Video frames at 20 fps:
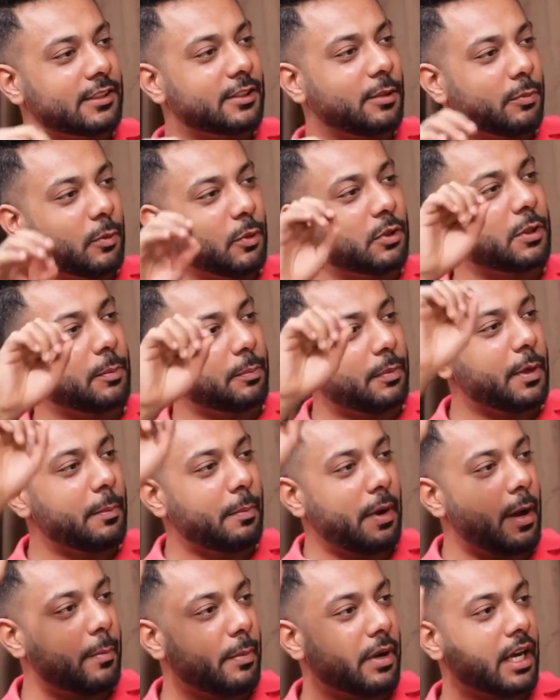दिया सपोज
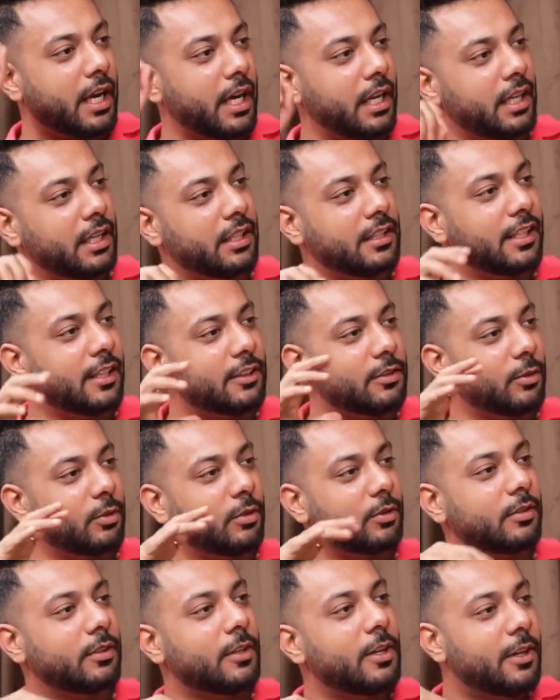अपने पापा का ही लिख दिया
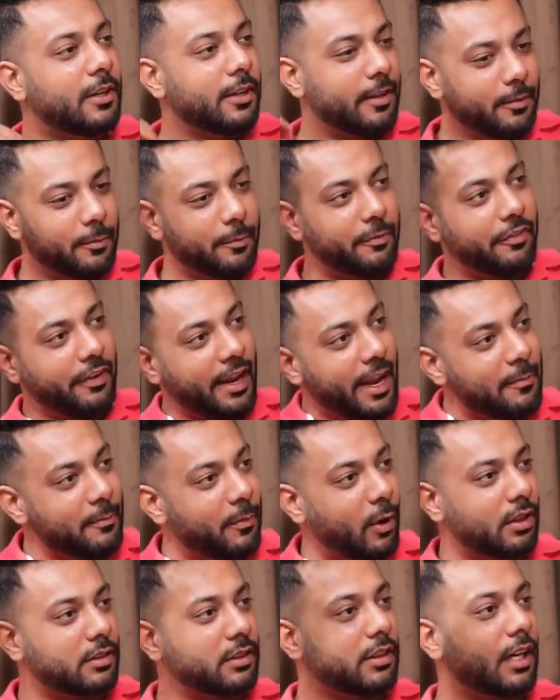तो
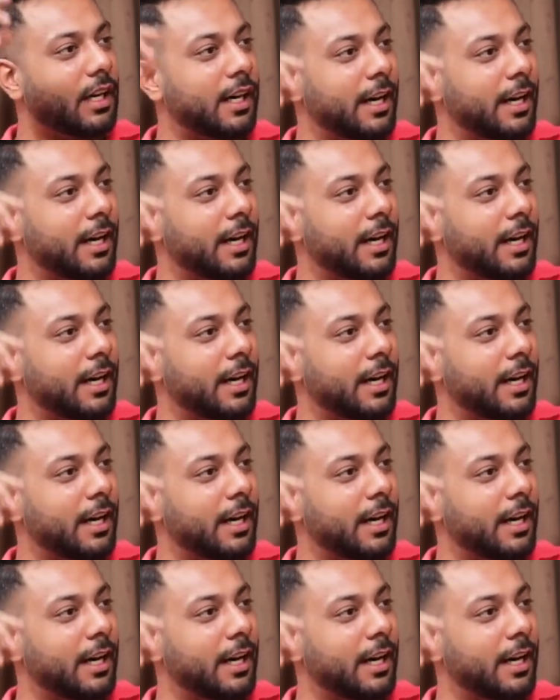फेम बहुत